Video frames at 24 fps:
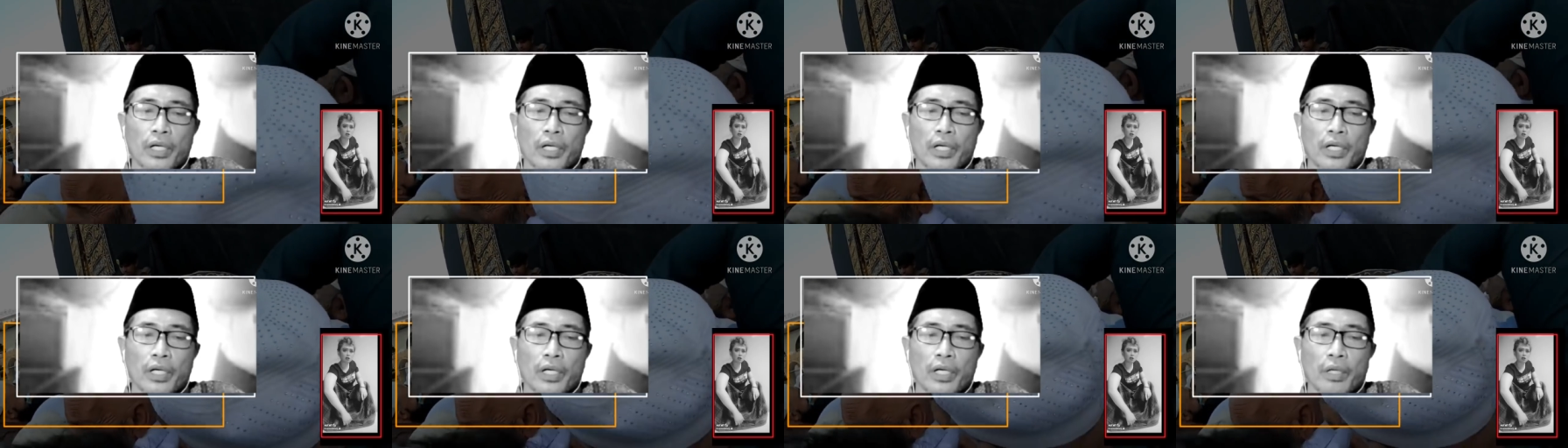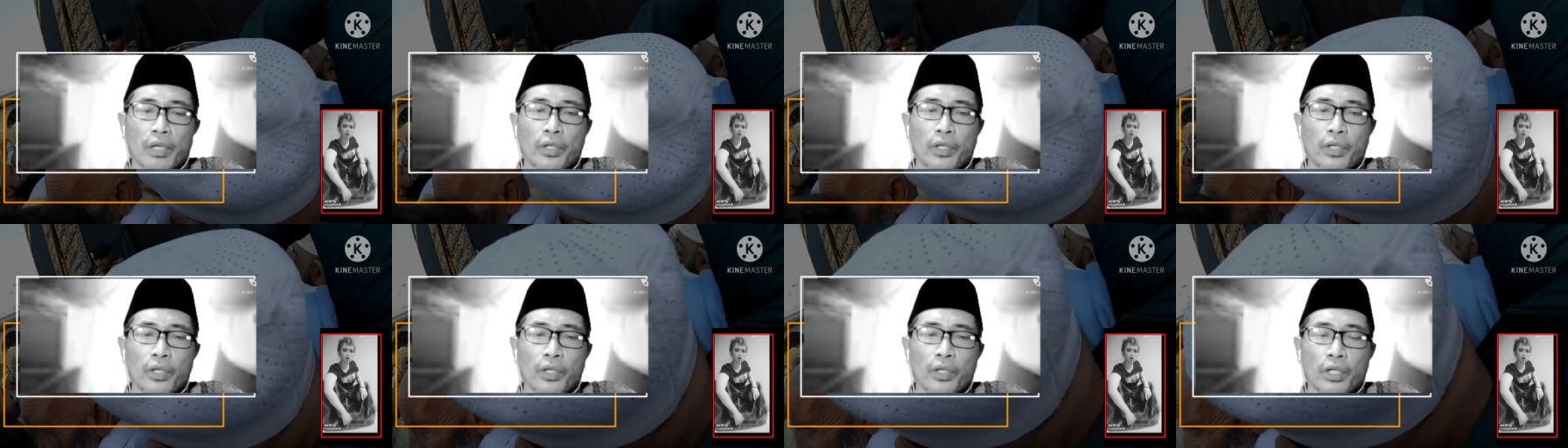orang
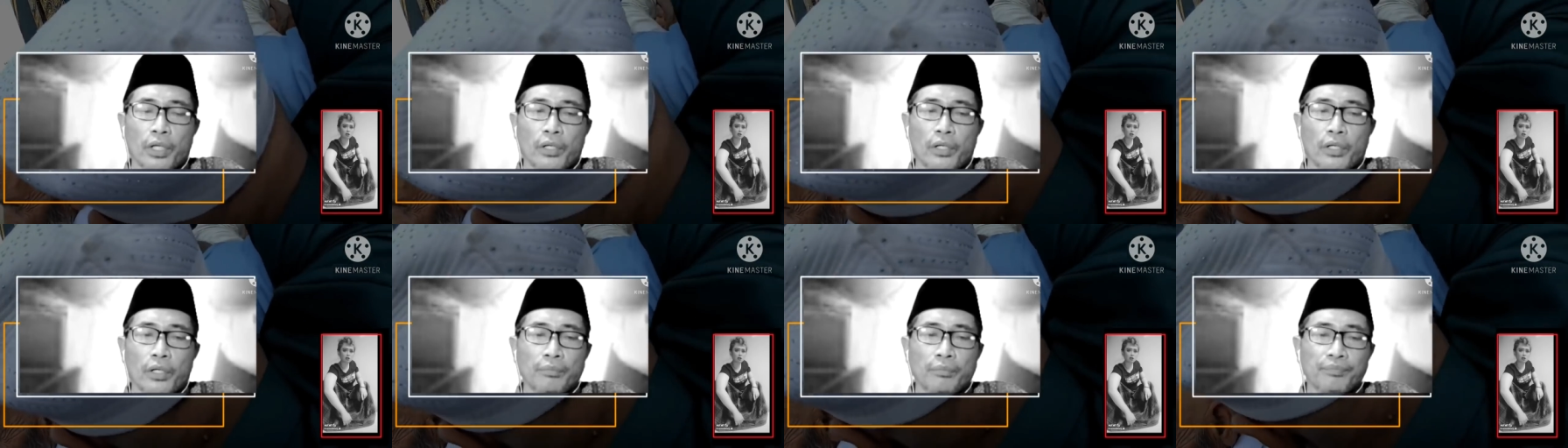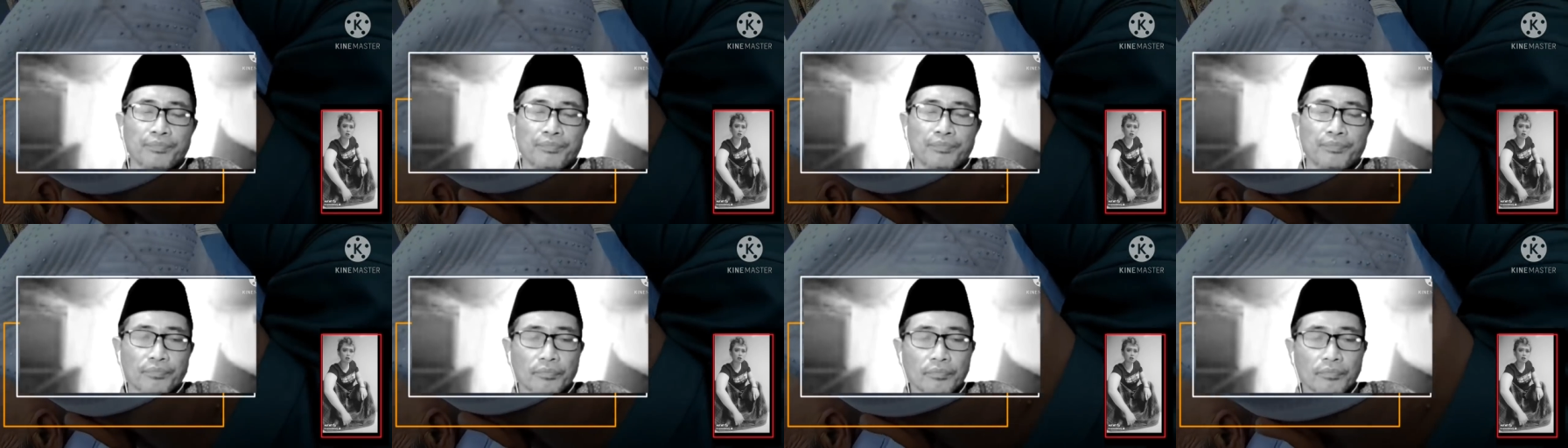sudah
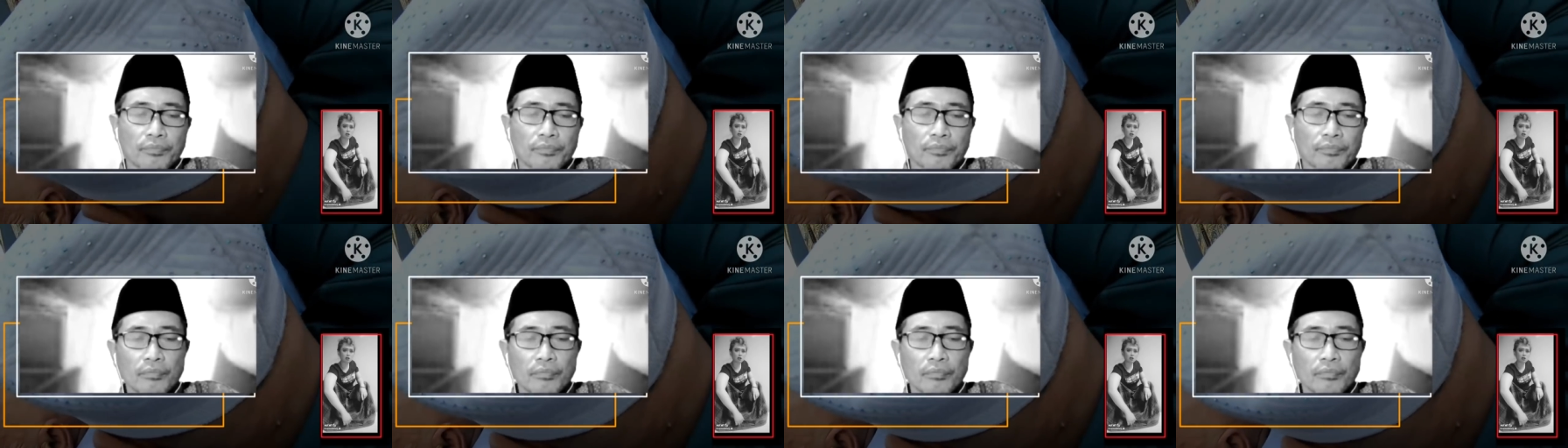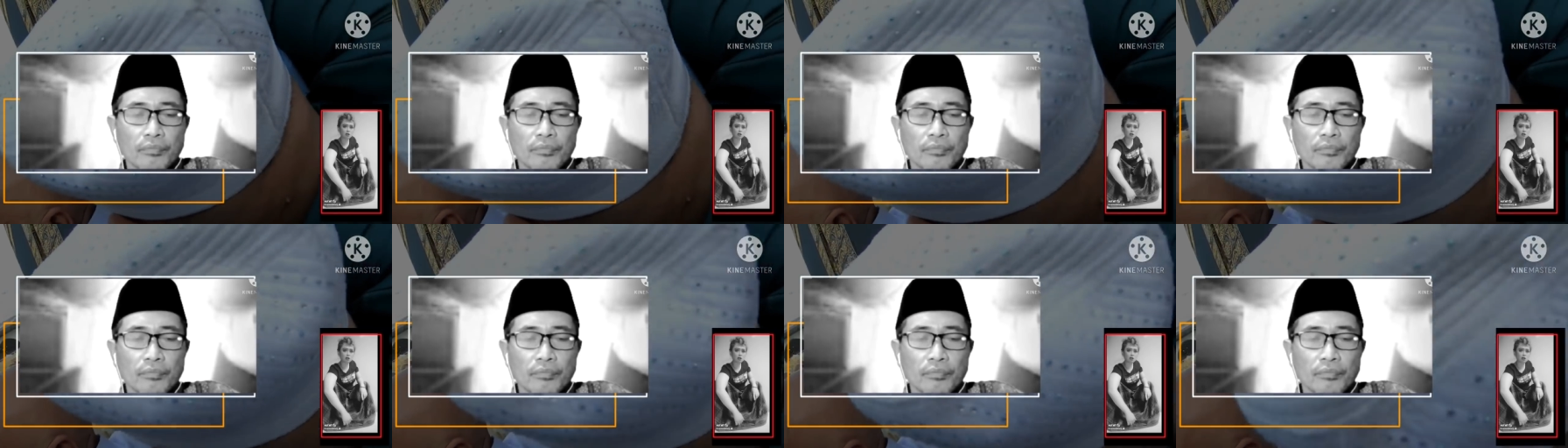tertulis di
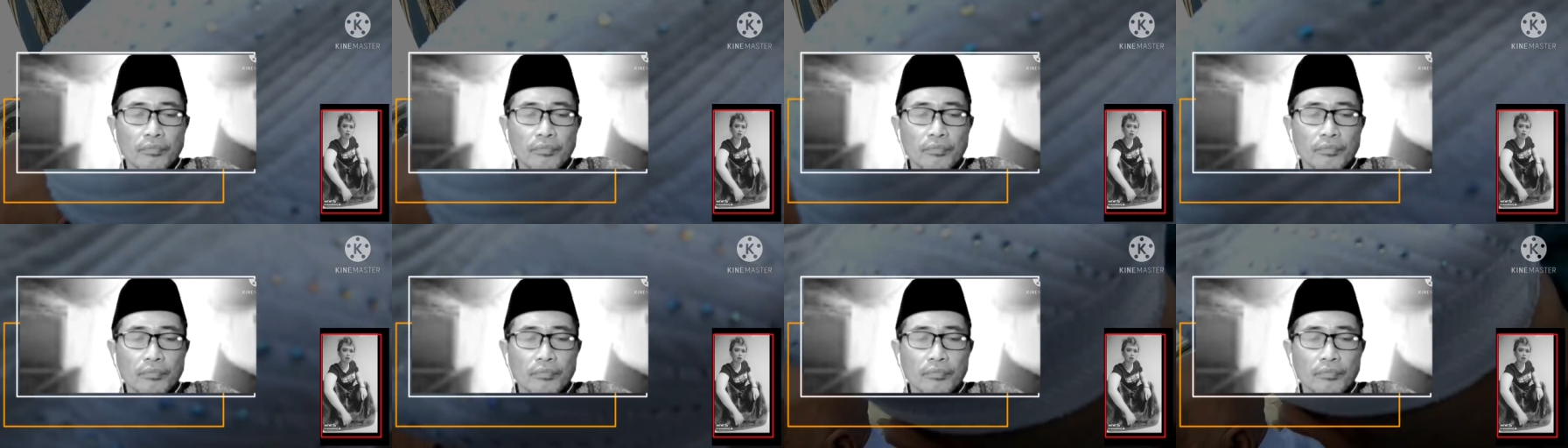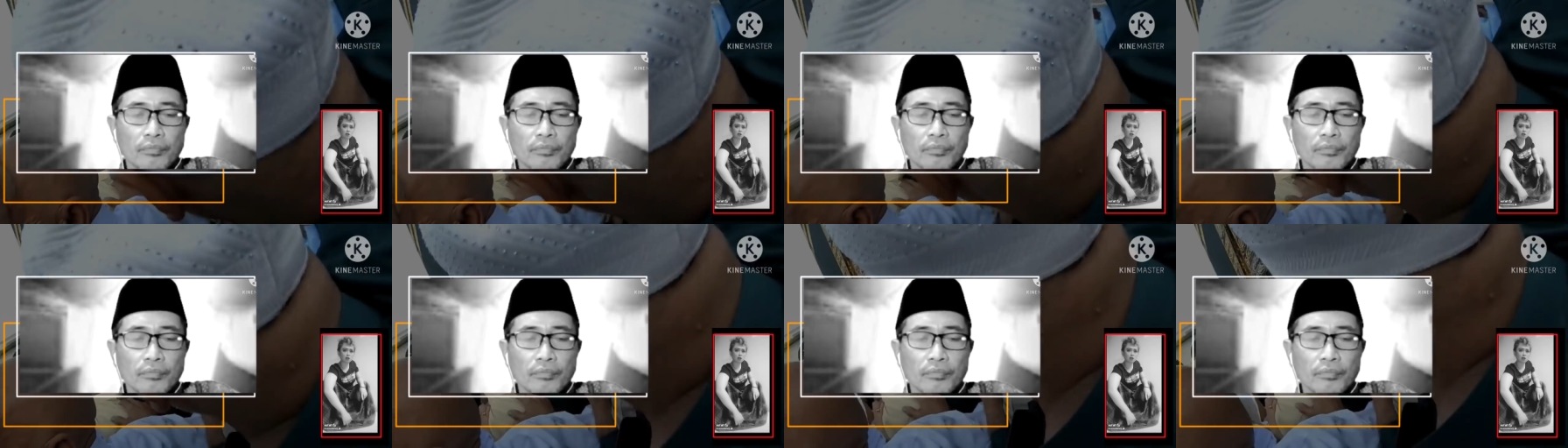Al-Quran akan
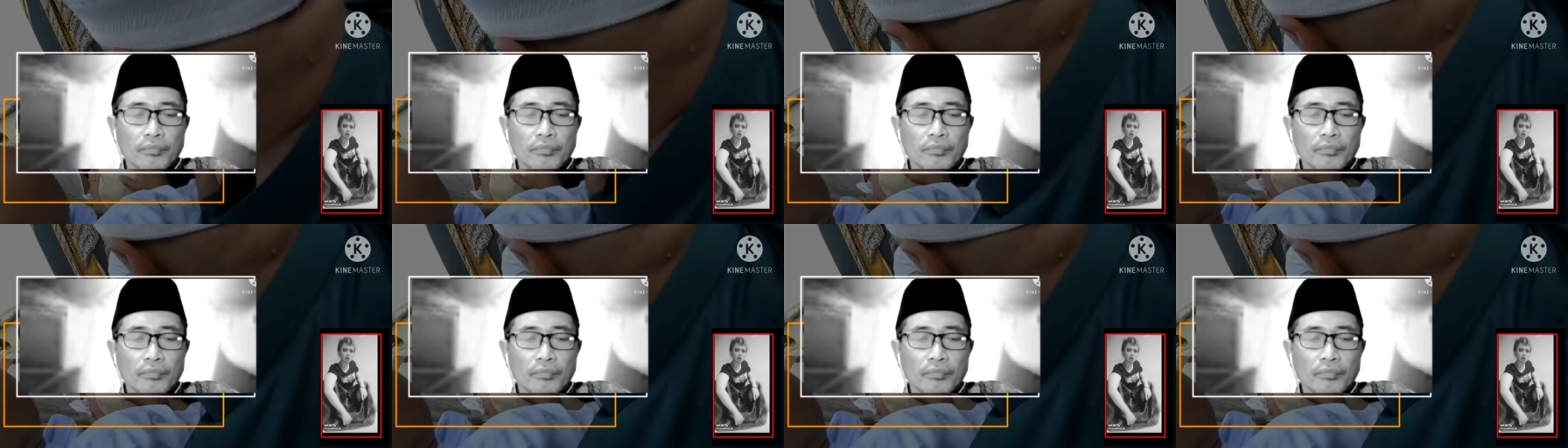celaka